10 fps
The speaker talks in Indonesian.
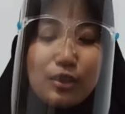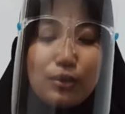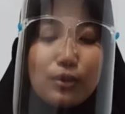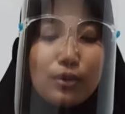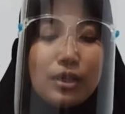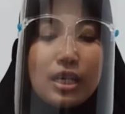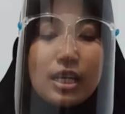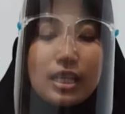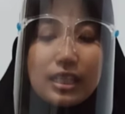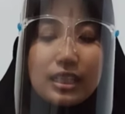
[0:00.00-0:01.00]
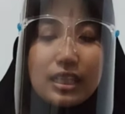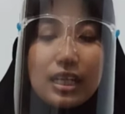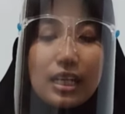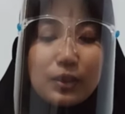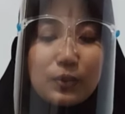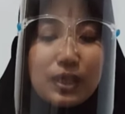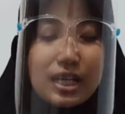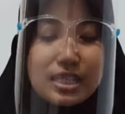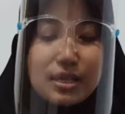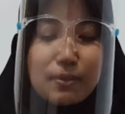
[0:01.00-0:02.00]
itu kita
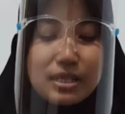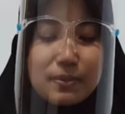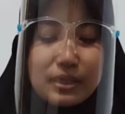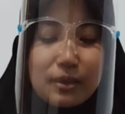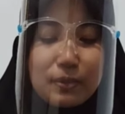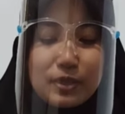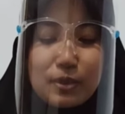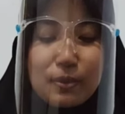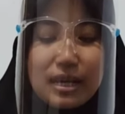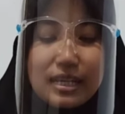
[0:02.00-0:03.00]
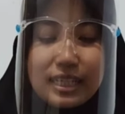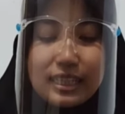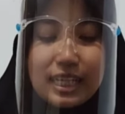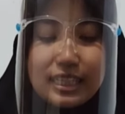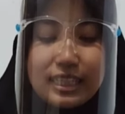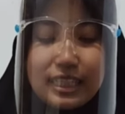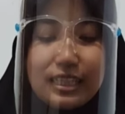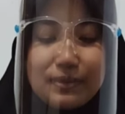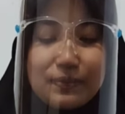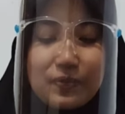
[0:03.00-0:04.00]
lakukan sama seperti percobaan yang tadi,